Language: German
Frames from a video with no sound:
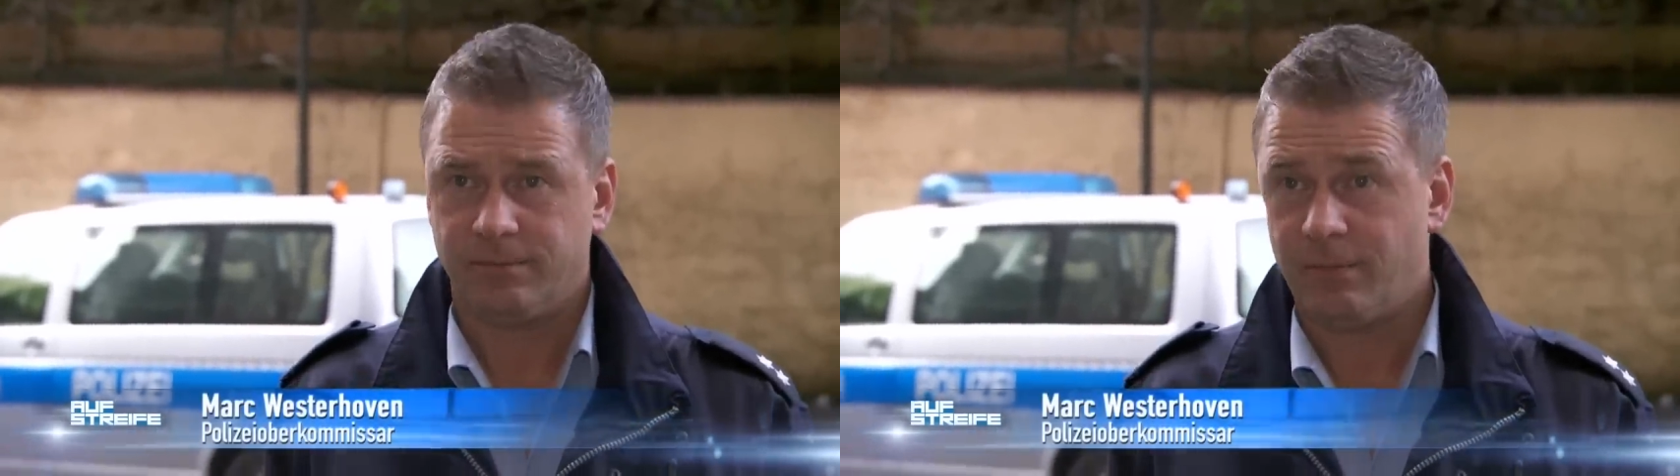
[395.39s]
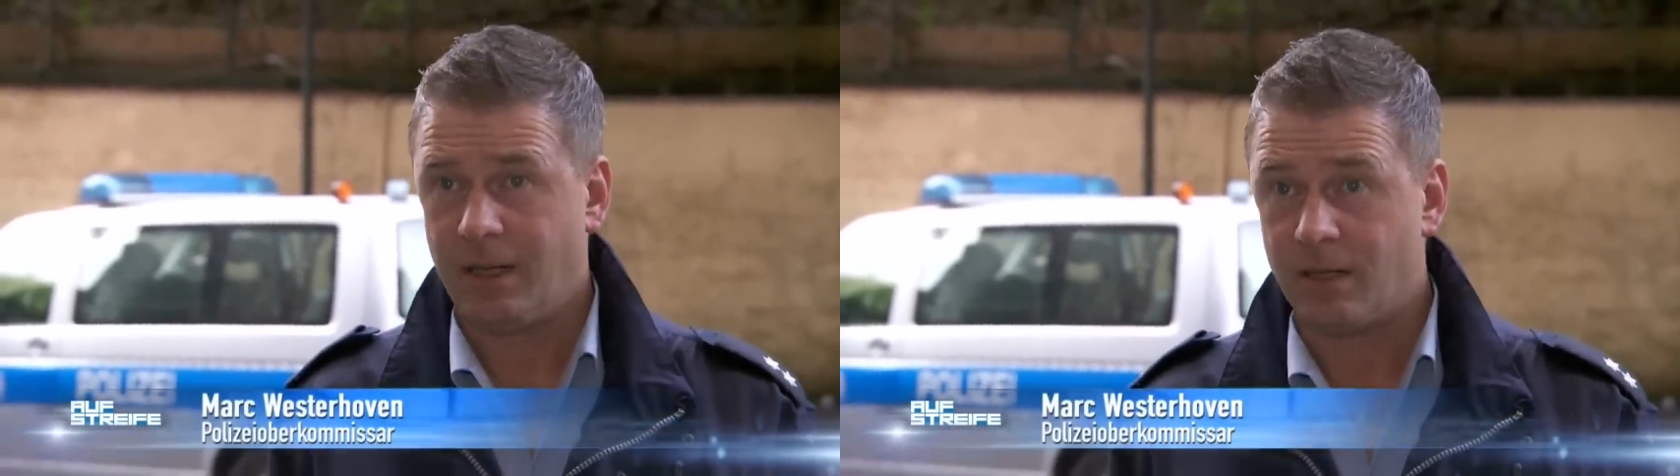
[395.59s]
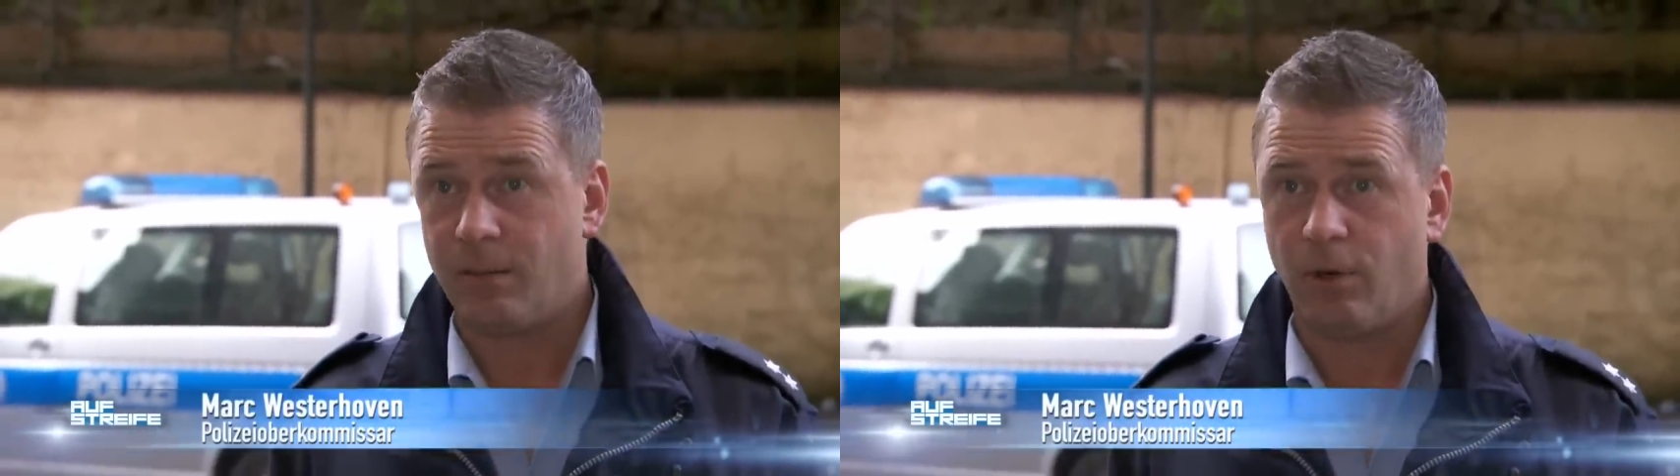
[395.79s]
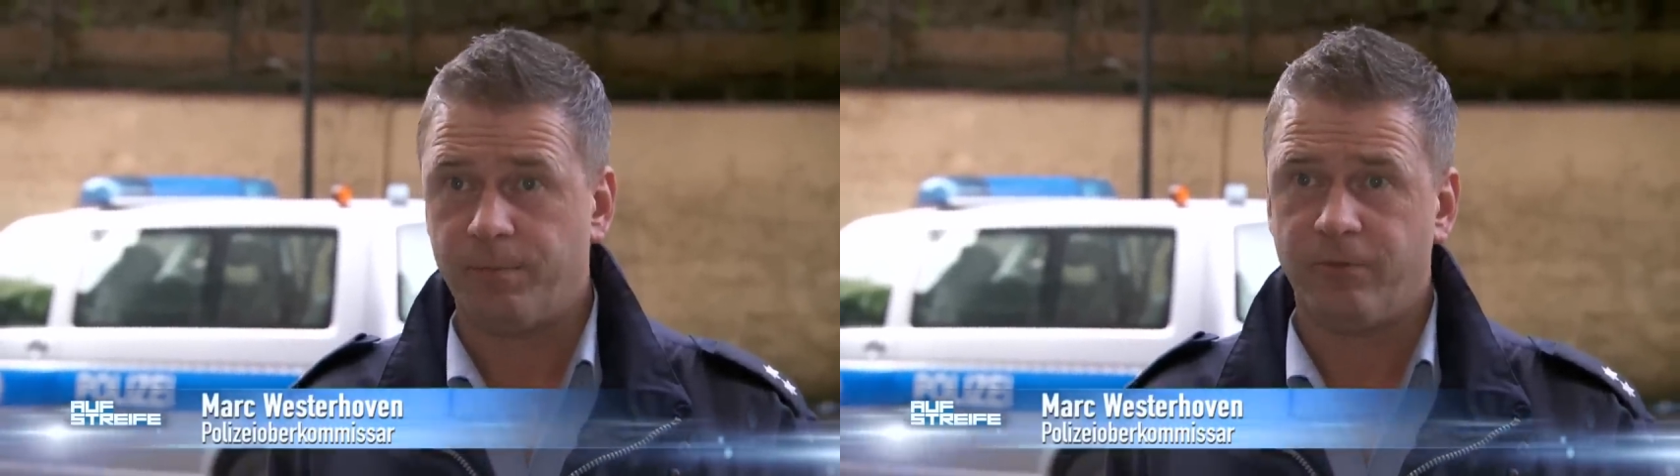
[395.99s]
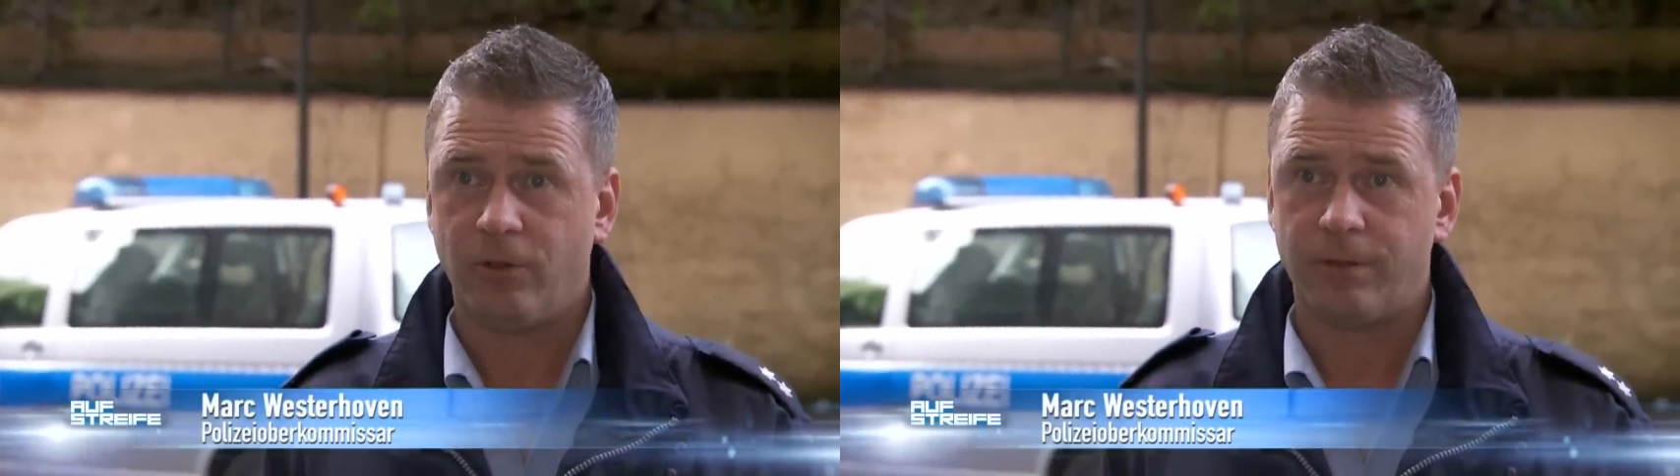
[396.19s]
mal
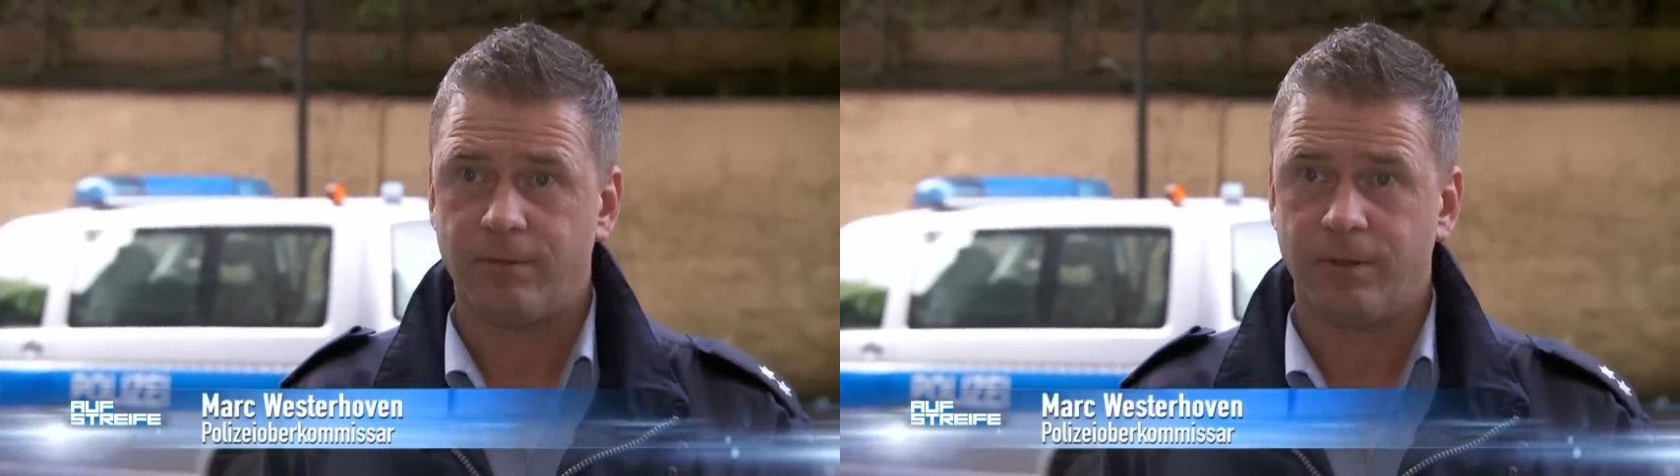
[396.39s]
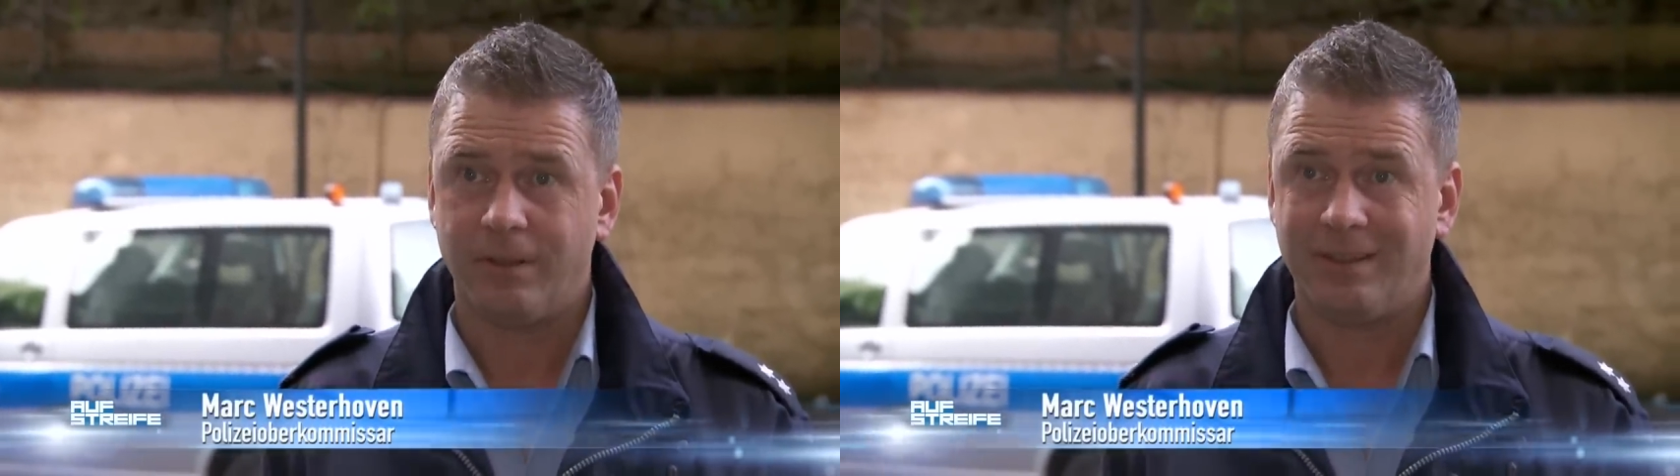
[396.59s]
gemobbt worden